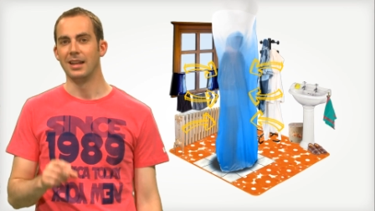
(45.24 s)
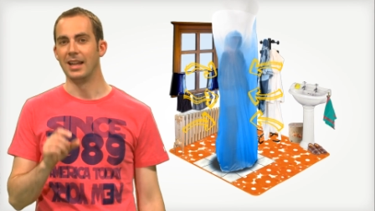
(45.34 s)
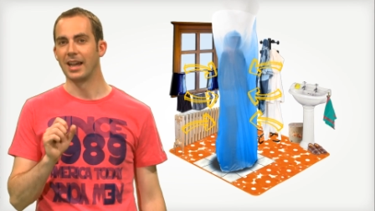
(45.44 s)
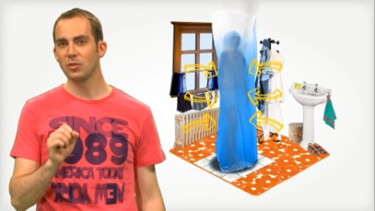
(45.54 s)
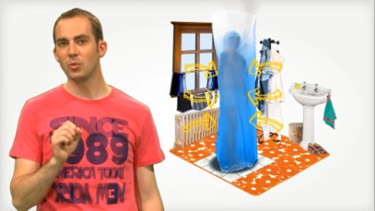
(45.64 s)

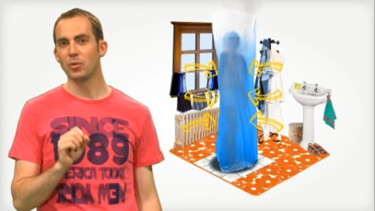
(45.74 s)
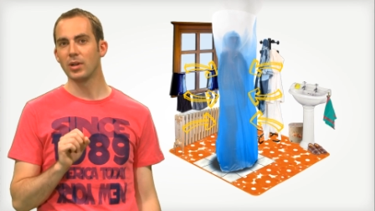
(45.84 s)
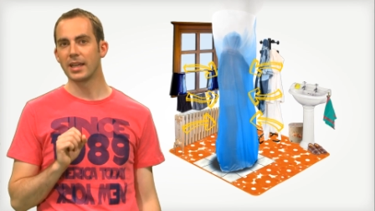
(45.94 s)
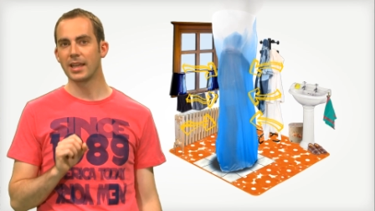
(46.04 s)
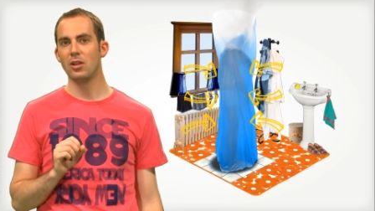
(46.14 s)
La raison pour
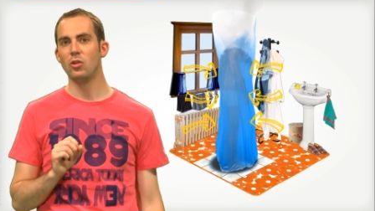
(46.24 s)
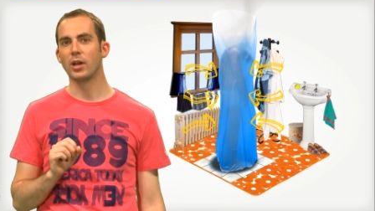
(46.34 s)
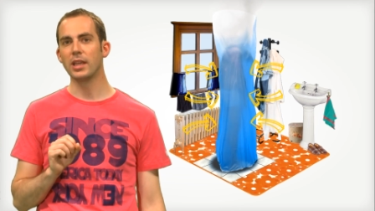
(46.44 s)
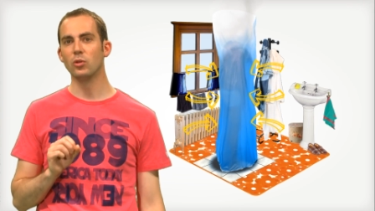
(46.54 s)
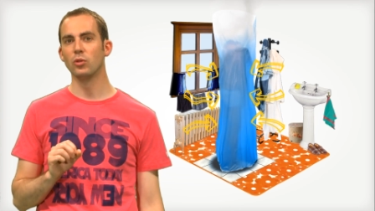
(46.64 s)
laquelle le
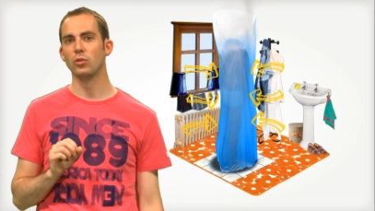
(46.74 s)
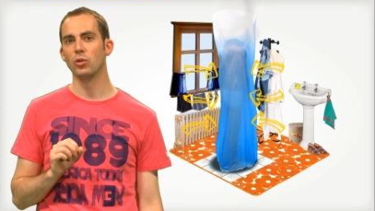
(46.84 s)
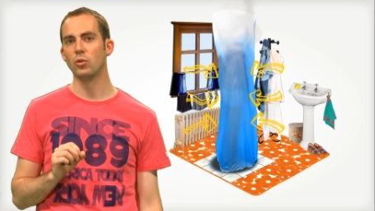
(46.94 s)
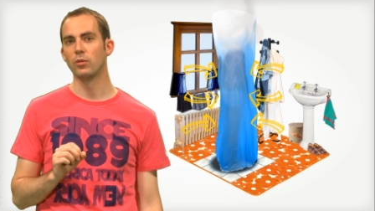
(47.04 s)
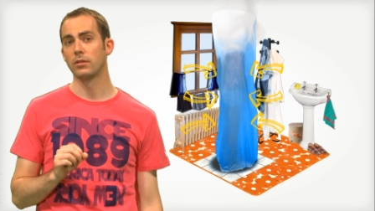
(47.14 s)
rideau se
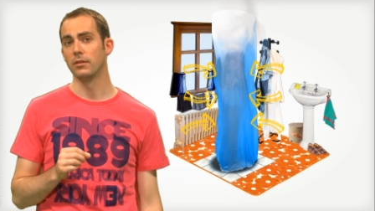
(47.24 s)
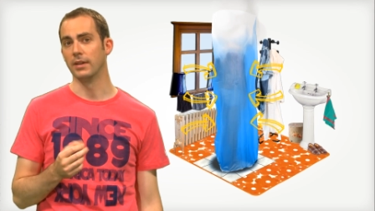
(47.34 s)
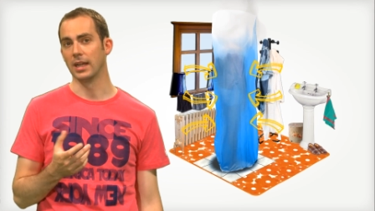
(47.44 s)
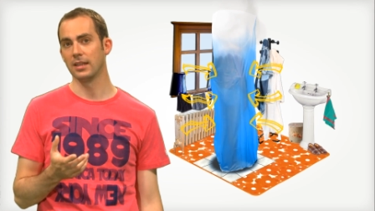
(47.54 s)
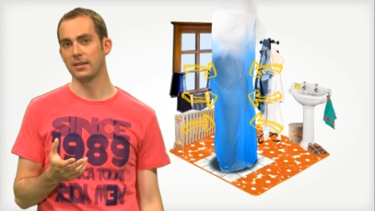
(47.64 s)
gonfle
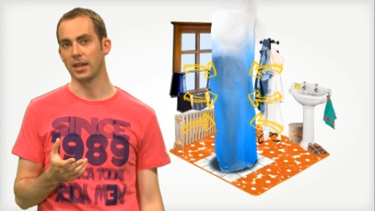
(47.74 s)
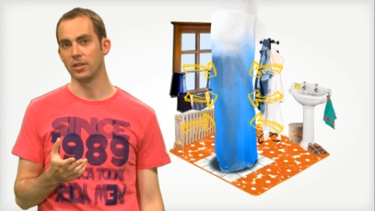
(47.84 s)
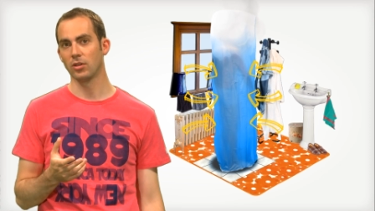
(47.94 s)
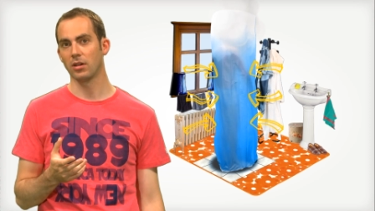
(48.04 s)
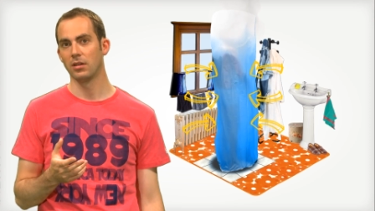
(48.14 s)
vers
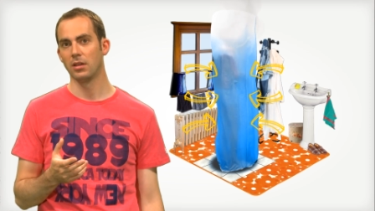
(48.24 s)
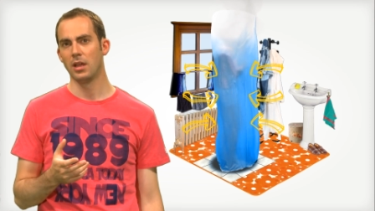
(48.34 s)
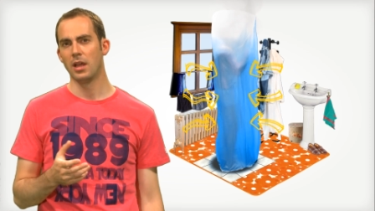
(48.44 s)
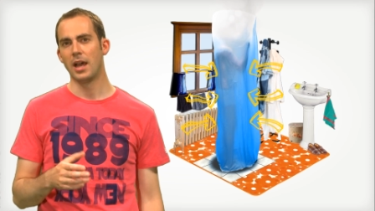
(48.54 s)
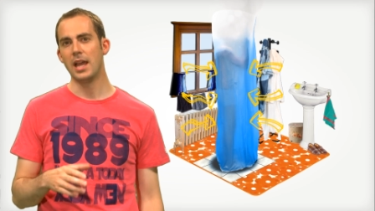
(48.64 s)
l'intérieur
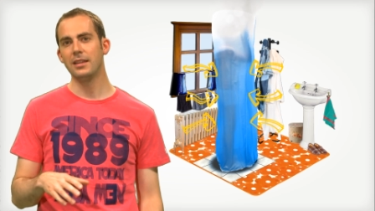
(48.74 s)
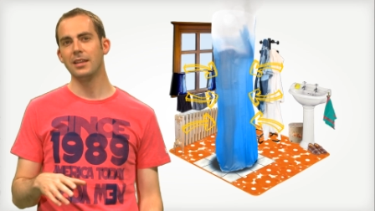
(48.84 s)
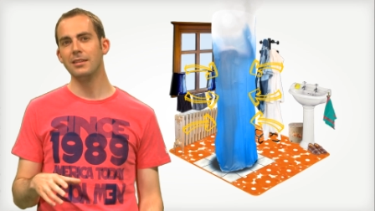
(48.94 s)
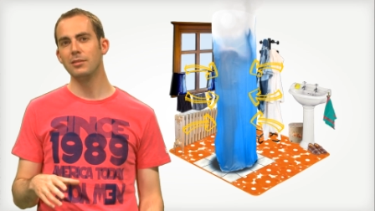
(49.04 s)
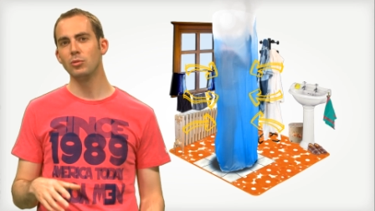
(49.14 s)
a
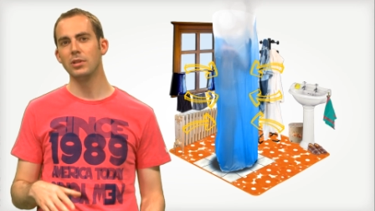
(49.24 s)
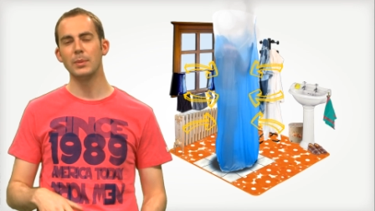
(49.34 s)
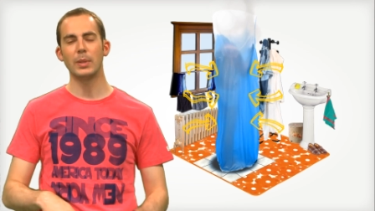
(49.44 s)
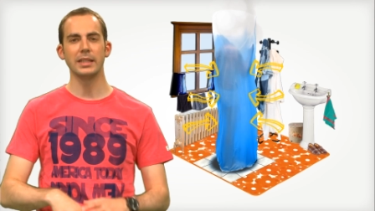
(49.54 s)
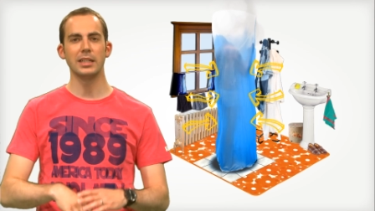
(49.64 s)
été discutée
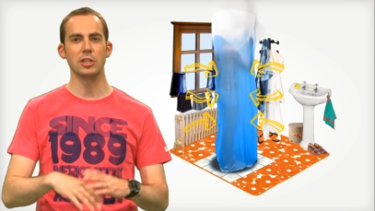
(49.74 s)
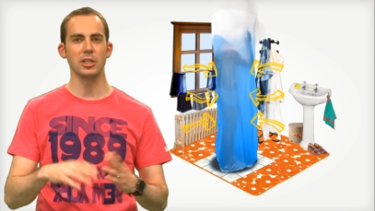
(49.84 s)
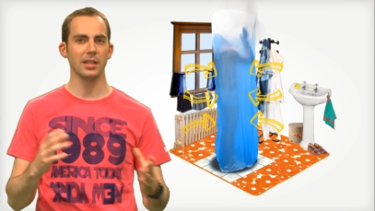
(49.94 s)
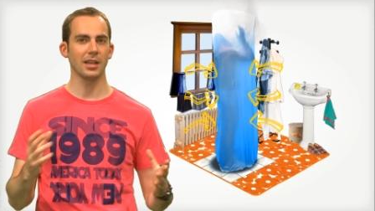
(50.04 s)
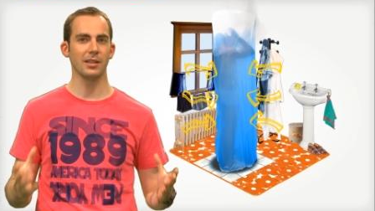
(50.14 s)
par des
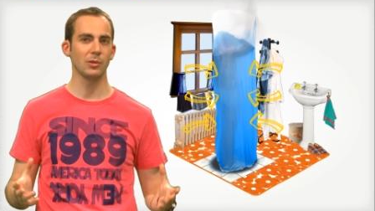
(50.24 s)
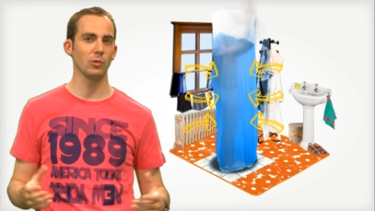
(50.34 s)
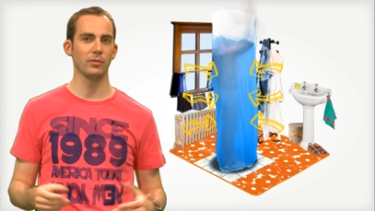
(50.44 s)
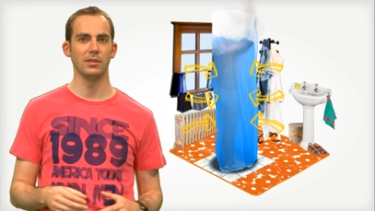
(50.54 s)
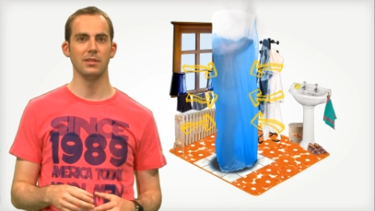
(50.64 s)
générations
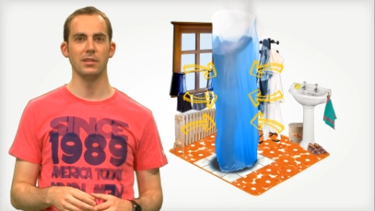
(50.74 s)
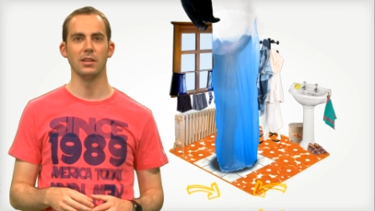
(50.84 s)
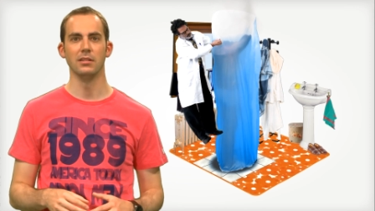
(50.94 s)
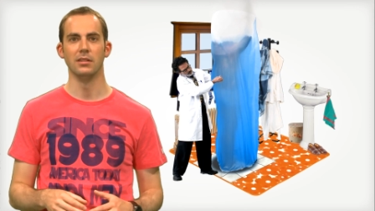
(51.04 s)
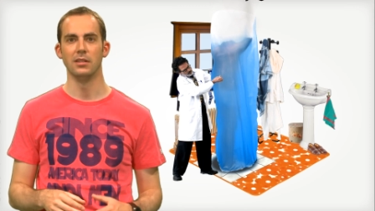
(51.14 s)
de physiciens.